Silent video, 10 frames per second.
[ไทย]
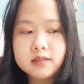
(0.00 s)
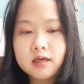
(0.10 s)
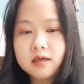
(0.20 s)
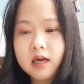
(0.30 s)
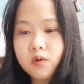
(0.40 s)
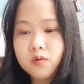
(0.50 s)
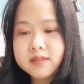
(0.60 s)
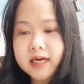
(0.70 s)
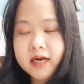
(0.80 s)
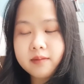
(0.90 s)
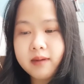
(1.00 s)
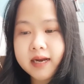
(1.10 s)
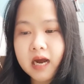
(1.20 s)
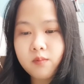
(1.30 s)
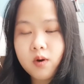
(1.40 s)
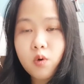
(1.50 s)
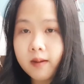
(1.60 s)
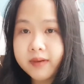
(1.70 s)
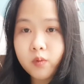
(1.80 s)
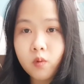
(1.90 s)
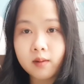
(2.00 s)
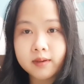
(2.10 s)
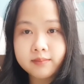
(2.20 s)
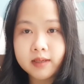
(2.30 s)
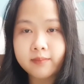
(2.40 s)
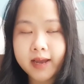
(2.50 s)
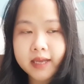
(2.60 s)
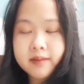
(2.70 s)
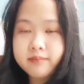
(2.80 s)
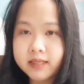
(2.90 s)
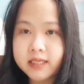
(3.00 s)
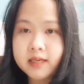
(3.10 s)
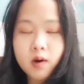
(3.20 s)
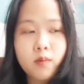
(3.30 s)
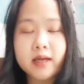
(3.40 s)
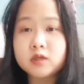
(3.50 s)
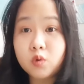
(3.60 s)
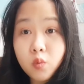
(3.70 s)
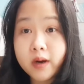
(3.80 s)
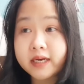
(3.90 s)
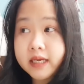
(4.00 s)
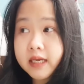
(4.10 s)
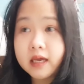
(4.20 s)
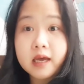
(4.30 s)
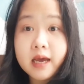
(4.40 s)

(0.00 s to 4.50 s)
ซึ่งเรารู้จักกันมาถามว่าความเป็นห่วงมันมีไหมมีเพราะว่าทุกวันนี้